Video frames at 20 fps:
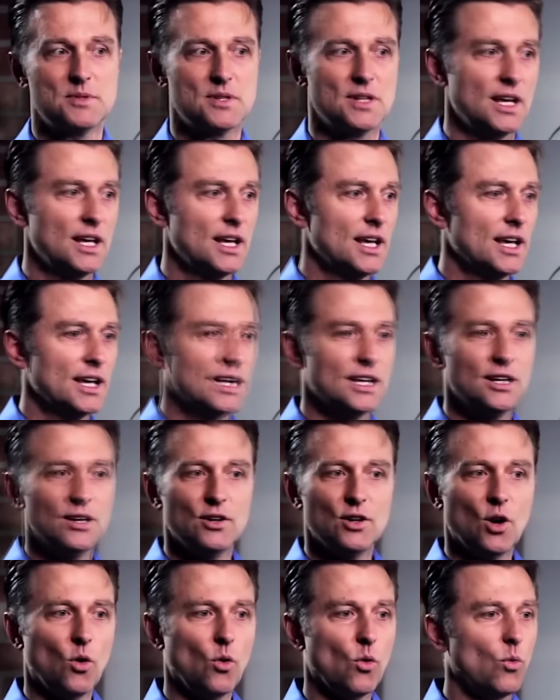Иногда
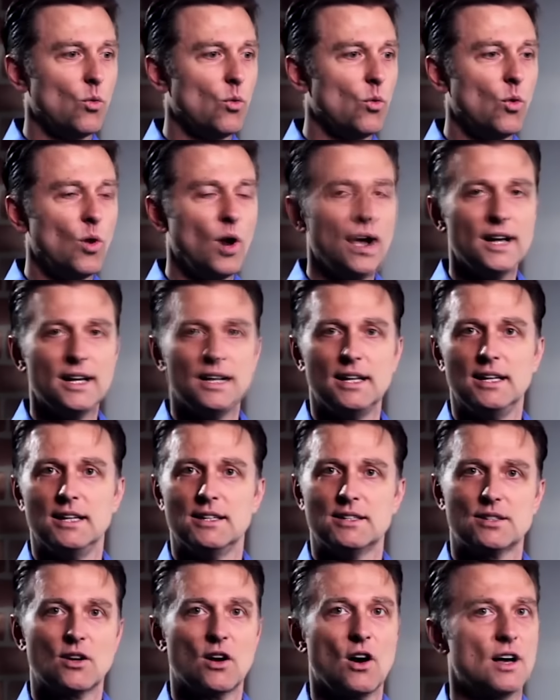неясно, что вызывает
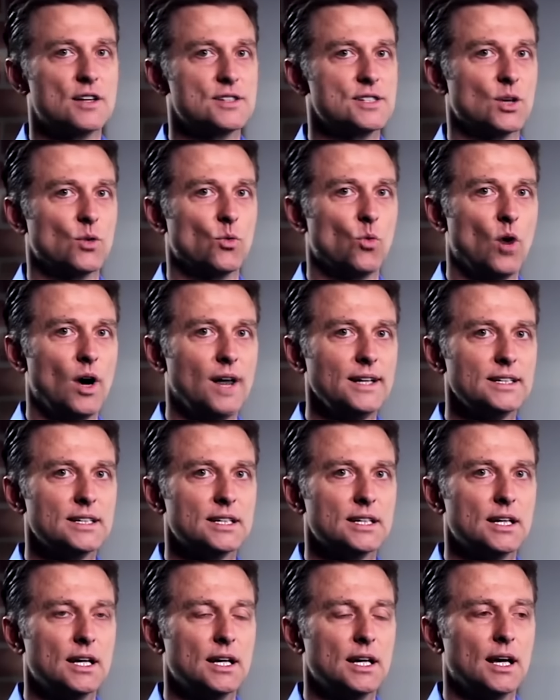что, потому
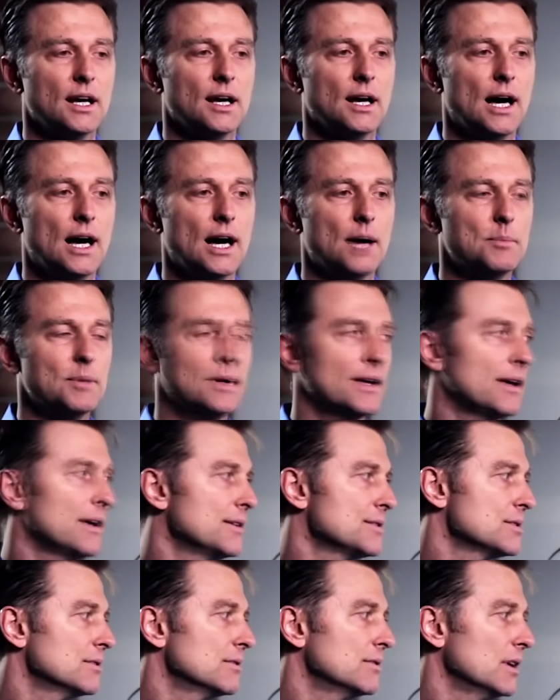что они
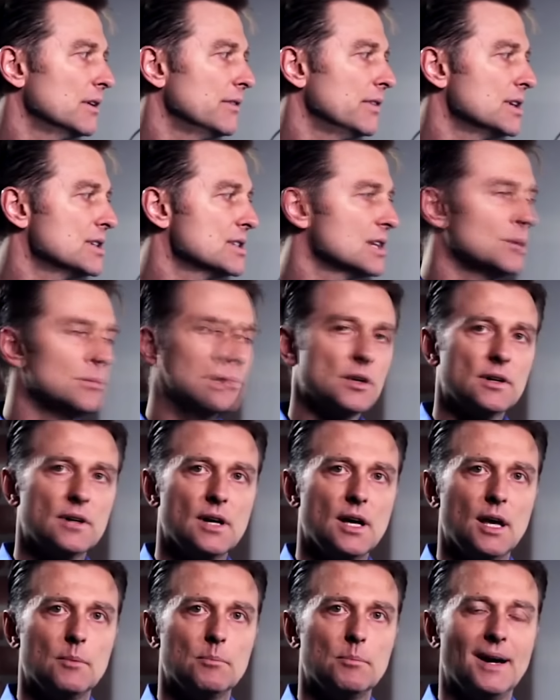очень
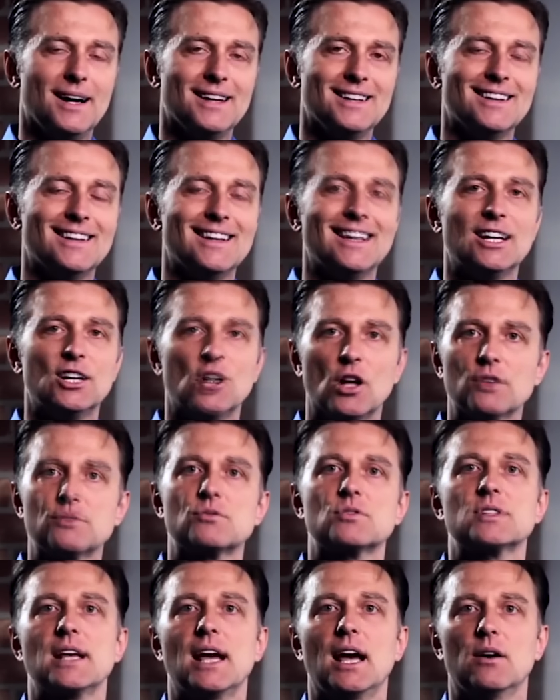похожи. Но ну,
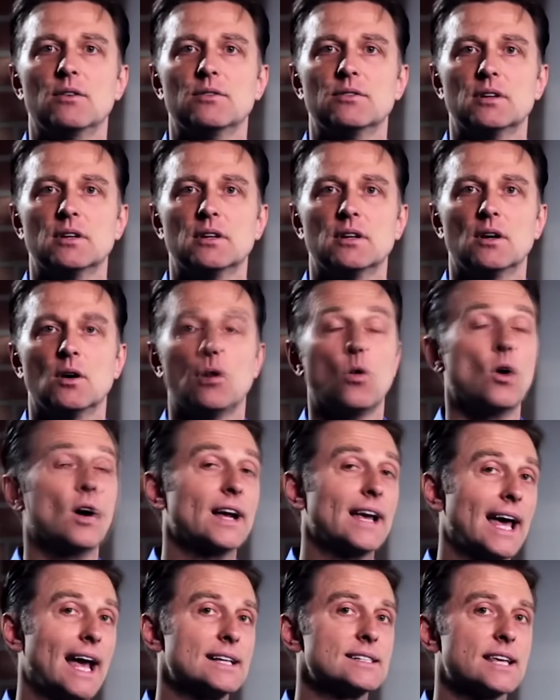можно сделать УЗИ
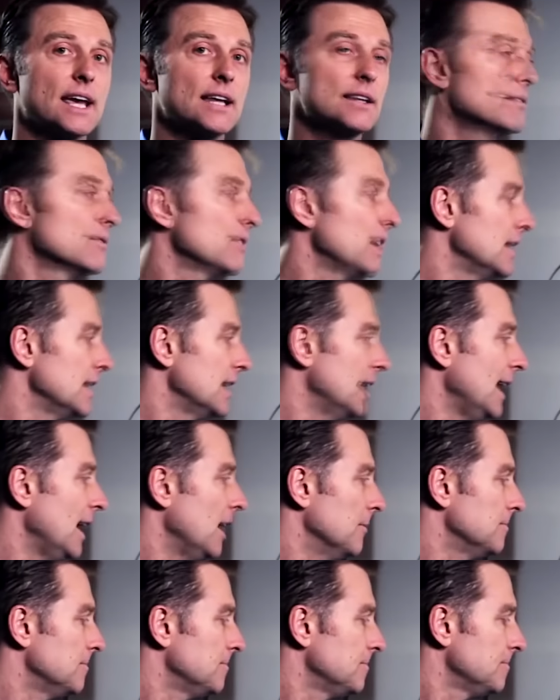или КТ, чтобы
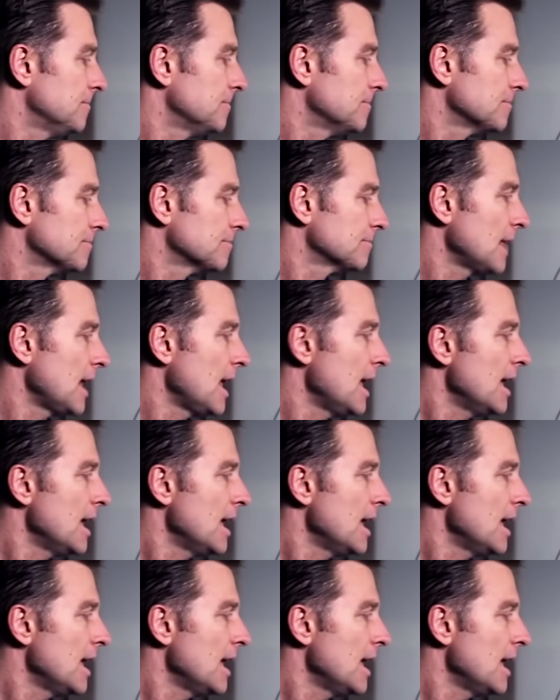выяснить это.